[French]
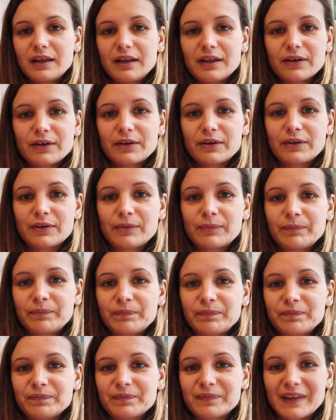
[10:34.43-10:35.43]
Et,
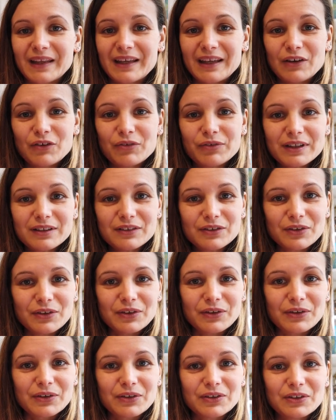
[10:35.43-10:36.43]
euh, en fait,
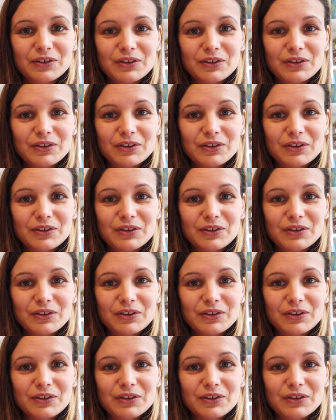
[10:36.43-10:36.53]
euh,